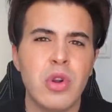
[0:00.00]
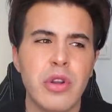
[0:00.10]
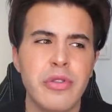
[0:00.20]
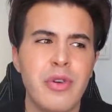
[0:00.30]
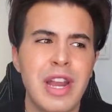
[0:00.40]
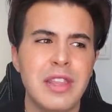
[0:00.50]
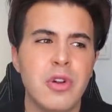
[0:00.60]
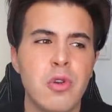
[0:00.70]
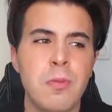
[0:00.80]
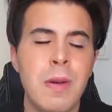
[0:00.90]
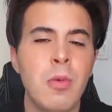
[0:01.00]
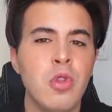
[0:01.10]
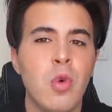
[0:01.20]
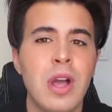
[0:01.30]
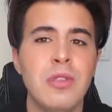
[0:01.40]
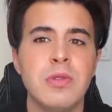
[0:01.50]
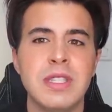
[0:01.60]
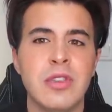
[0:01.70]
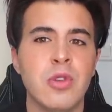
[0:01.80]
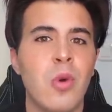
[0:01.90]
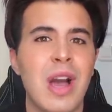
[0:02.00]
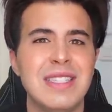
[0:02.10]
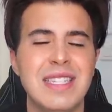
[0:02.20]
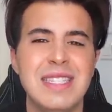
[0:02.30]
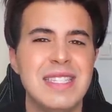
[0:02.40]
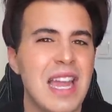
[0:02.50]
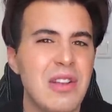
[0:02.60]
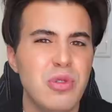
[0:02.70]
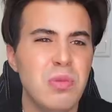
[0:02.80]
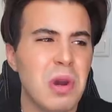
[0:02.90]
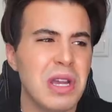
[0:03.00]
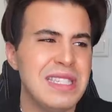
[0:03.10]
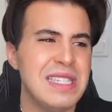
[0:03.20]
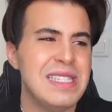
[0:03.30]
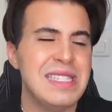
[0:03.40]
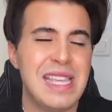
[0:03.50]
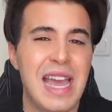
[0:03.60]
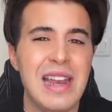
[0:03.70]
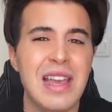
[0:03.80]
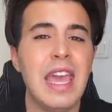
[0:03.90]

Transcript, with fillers: Encore une fois, elle est dans le même endroit, donc cet endroit assez salubre, assez sale.